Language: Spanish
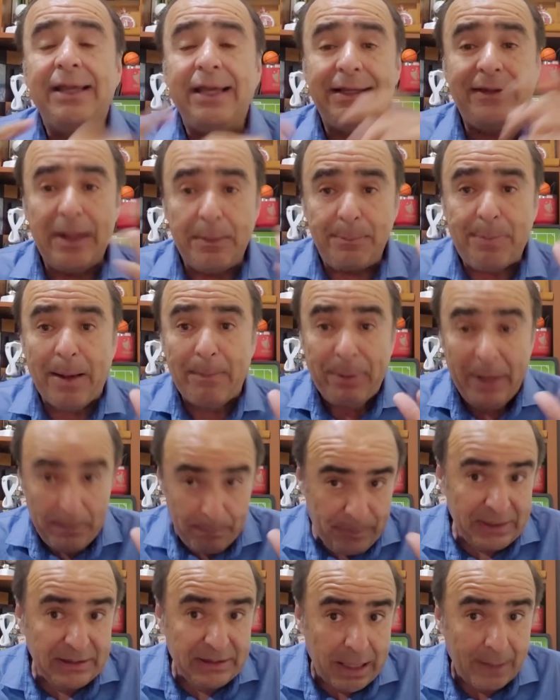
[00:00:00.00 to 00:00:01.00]
En el
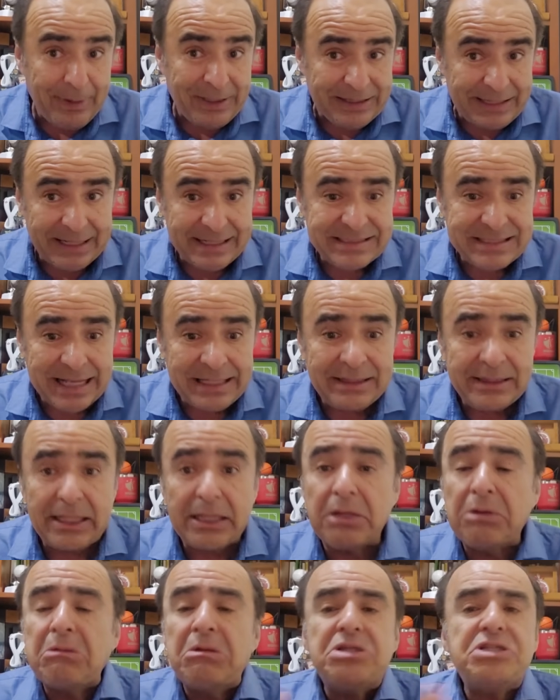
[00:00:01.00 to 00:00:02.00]
papel pintaba
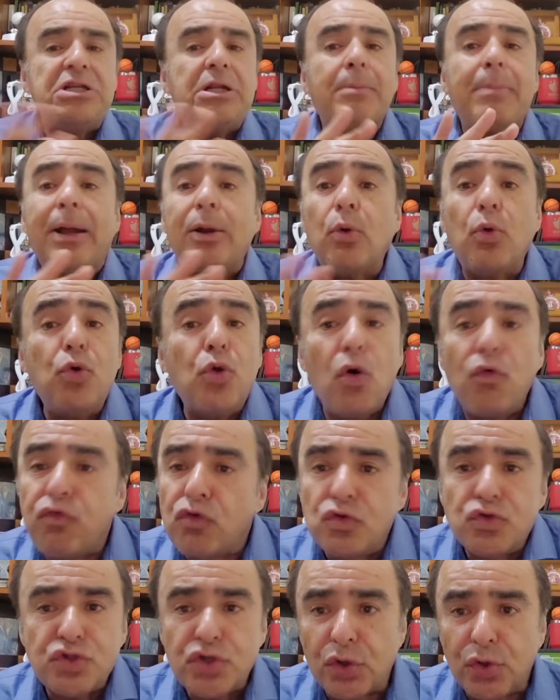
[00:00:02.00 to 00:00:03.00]
interesante, sin embargo no
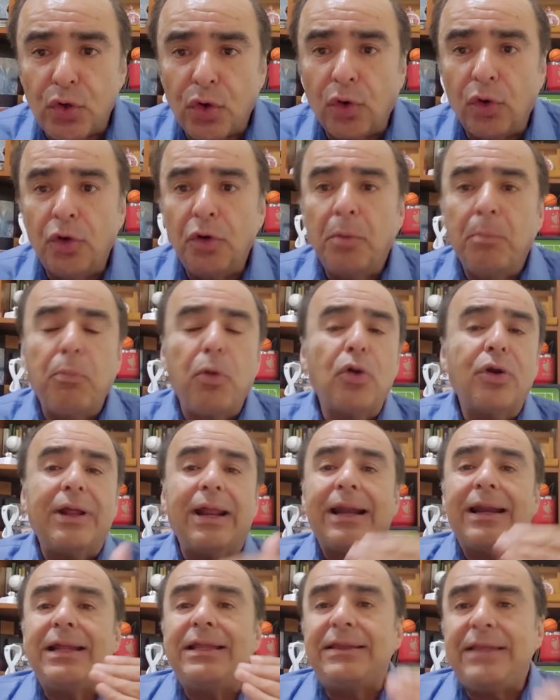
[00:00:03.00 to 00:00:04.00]
funcionó,
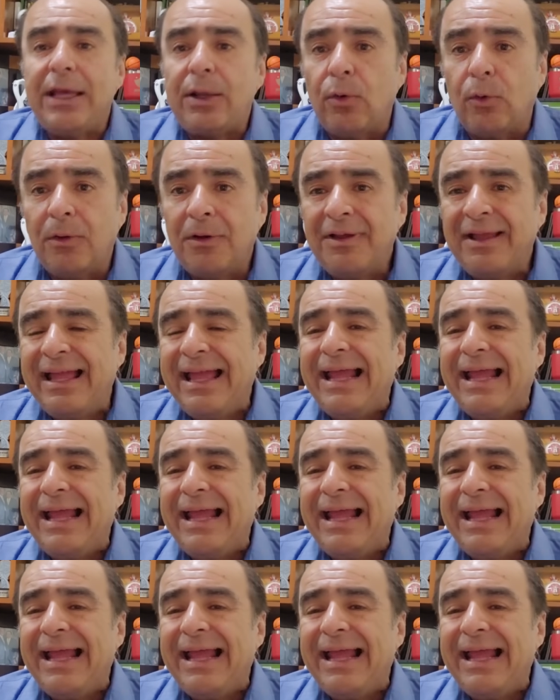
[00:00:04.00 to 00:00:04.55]
porque reitero,